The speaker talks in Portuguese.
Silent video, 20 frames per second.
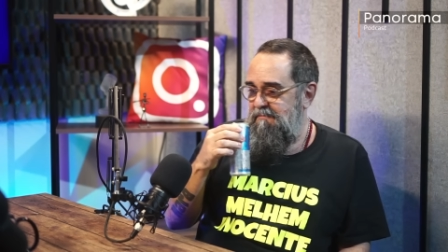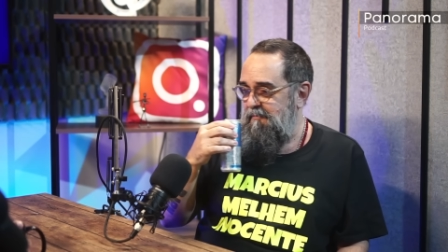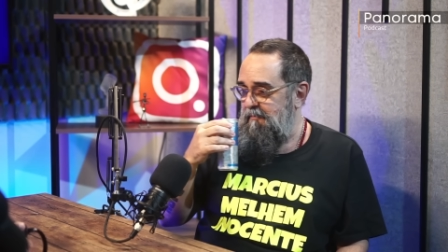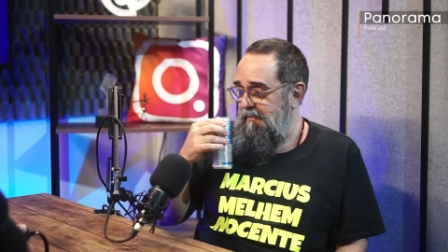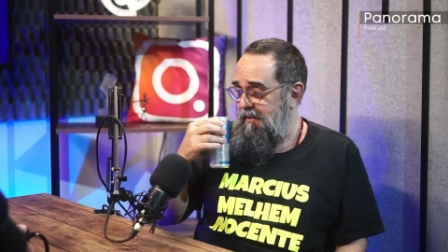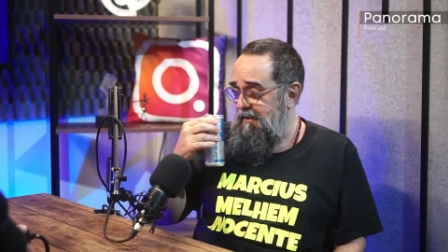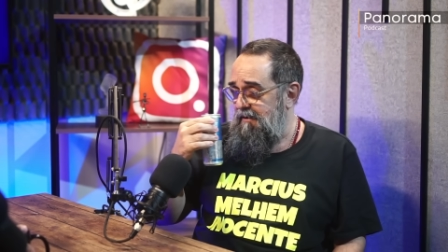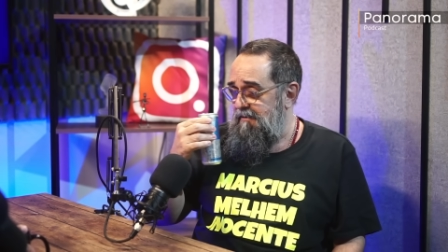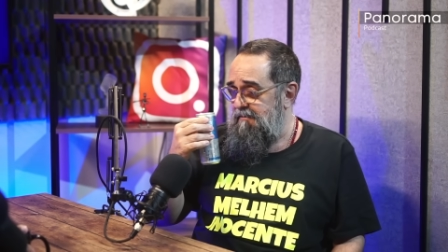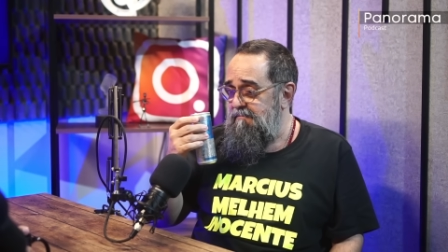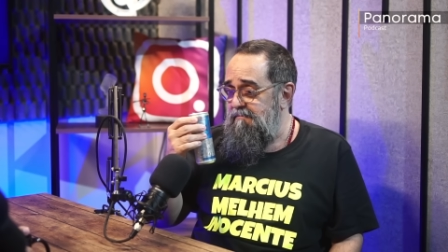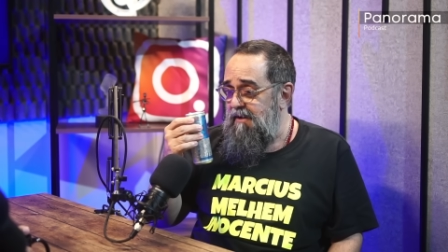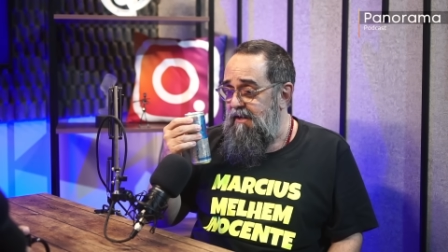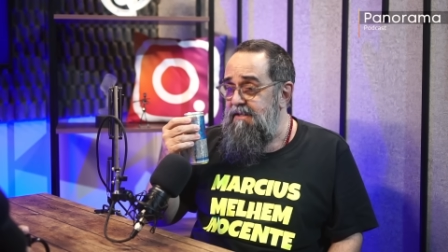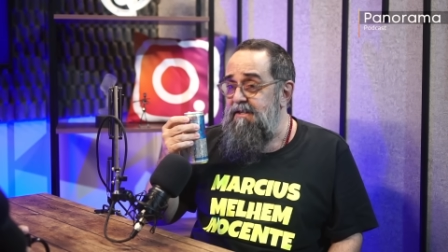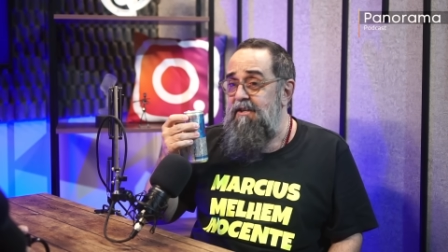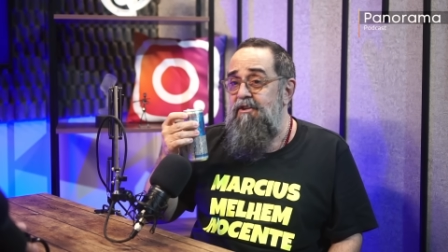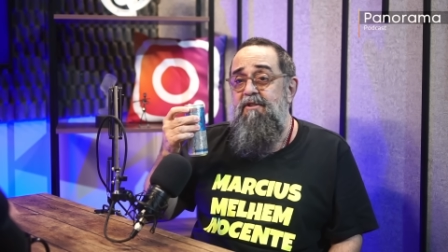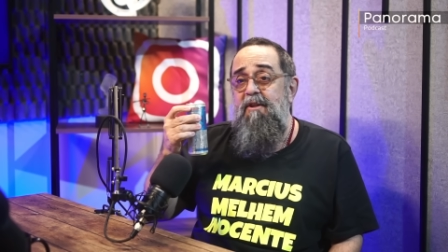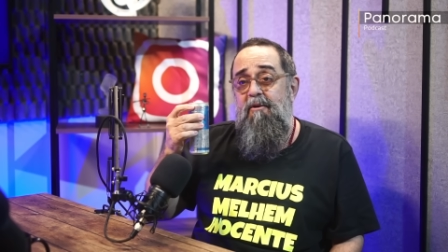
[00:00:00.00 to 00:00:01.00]
Já que
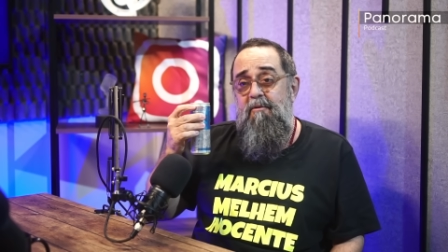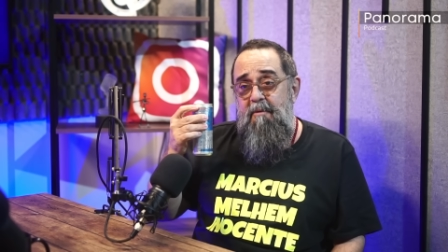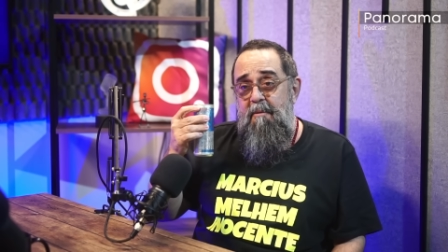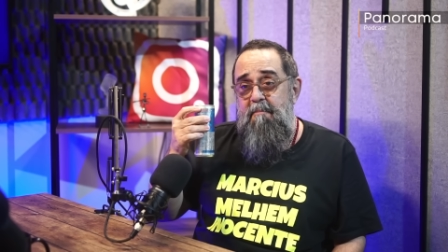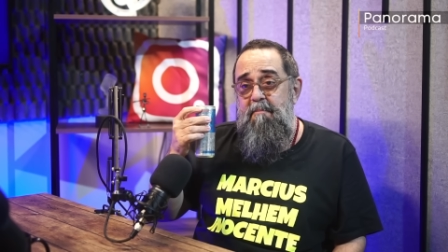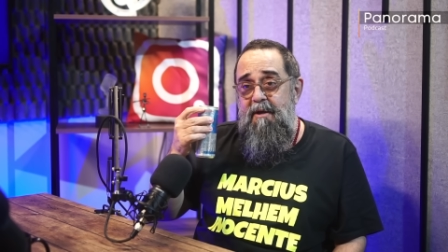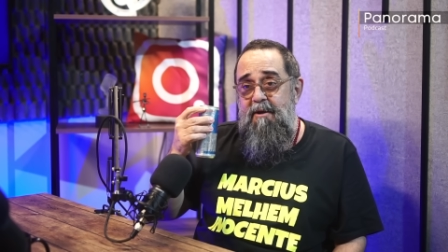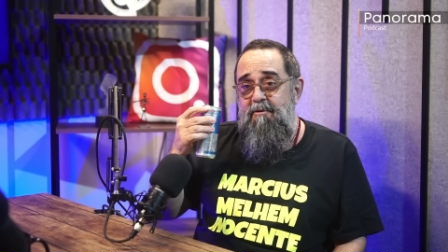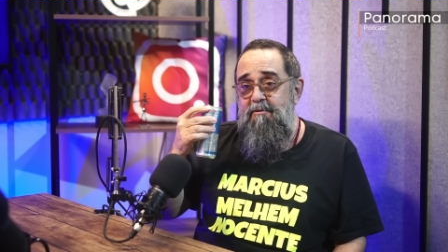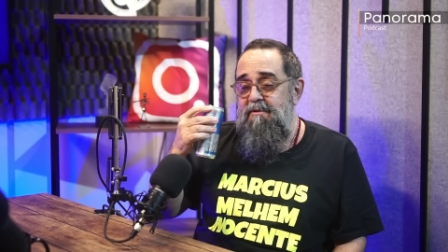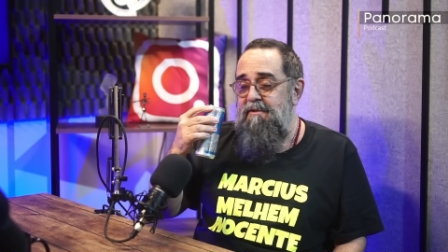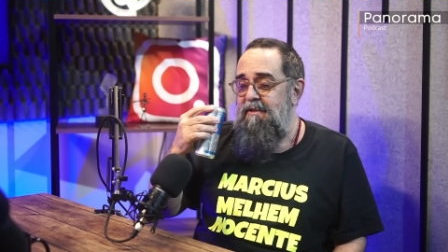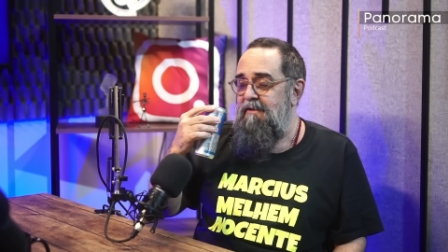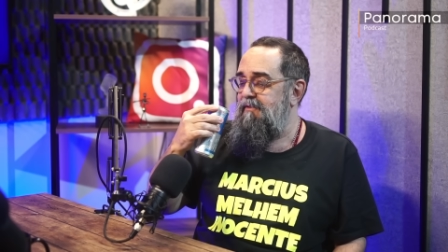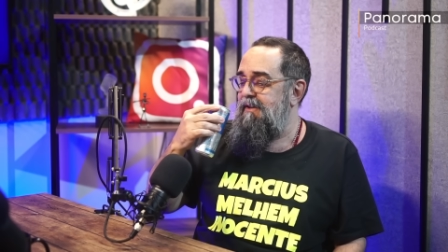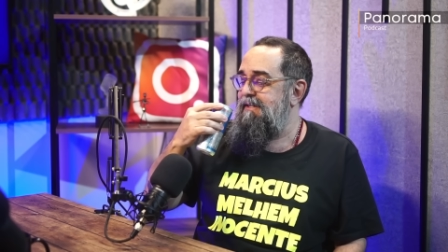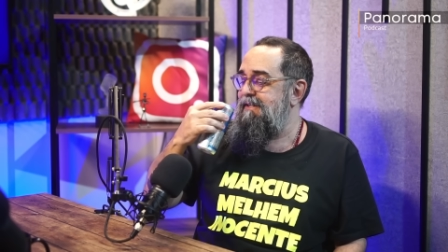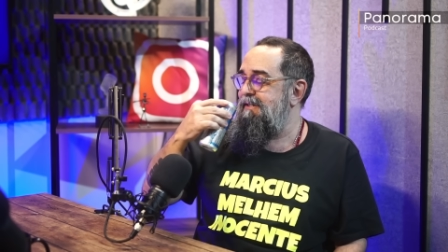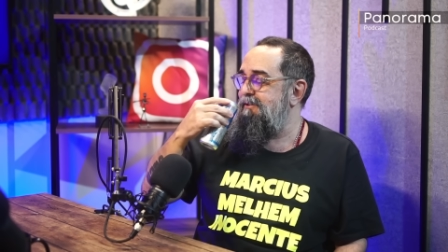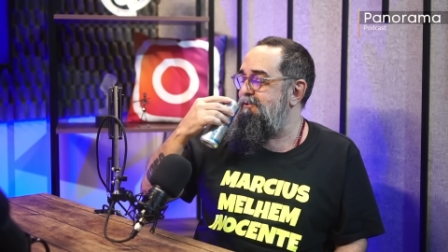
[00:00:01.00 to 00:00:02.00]
trouxe. Vocês têm alguma pergunta a
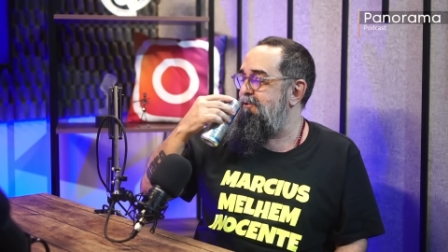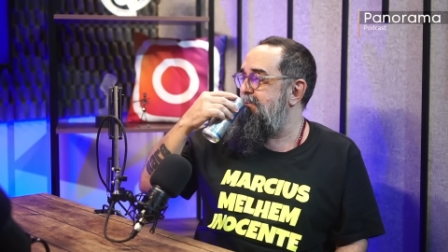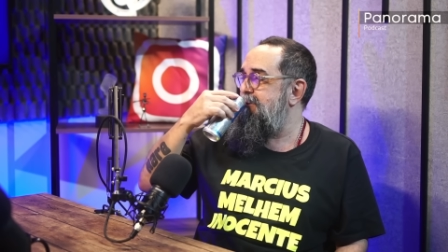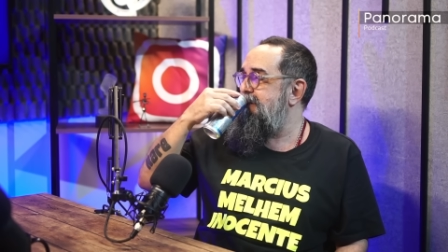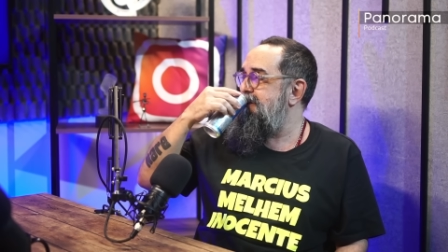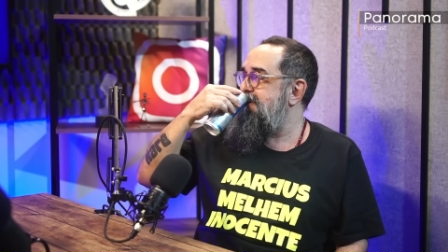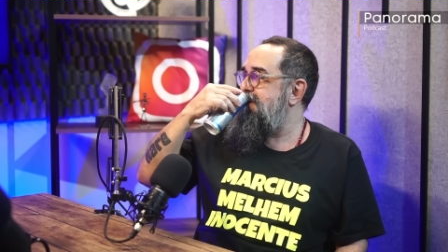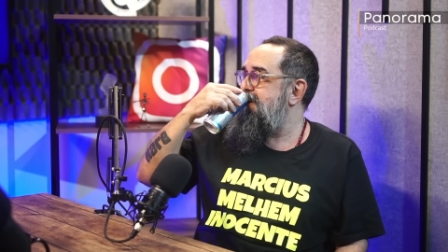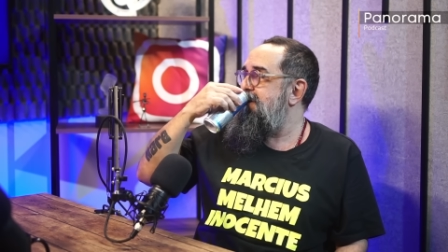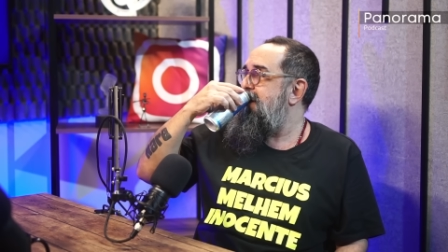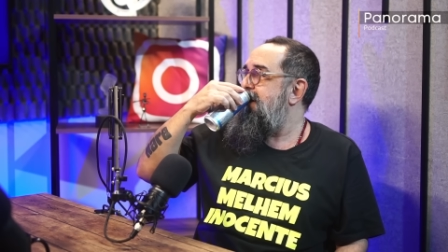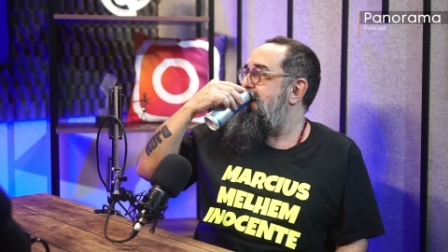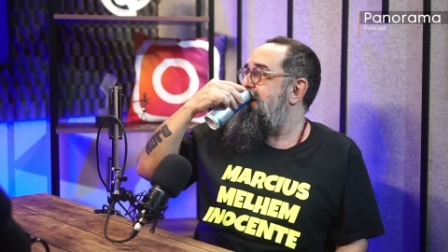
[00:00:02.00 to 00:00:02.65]
fazer sobre isso?